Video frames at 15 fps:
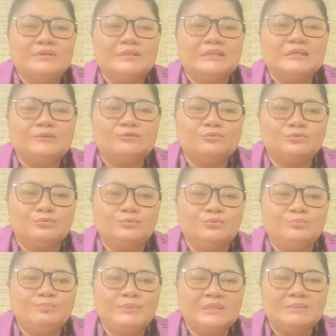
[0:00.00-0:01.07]
itu
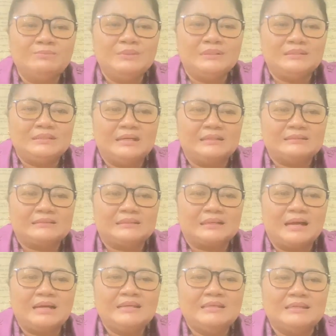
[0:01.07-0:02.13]
bibit yang
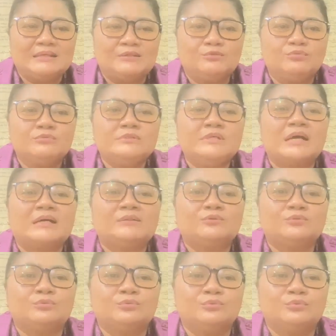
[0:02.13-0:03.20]
terakhir itu
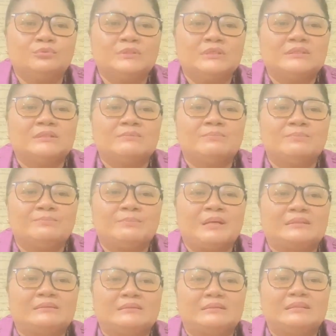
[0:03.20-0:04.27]
jatuh di
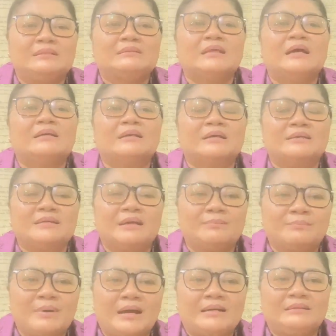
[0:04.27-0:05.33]
tempat di tanah
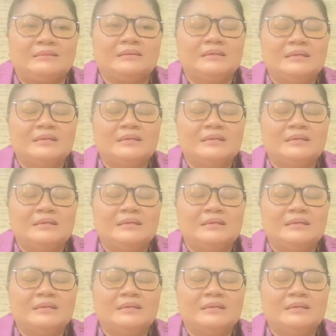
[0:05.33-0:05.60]
yang baik,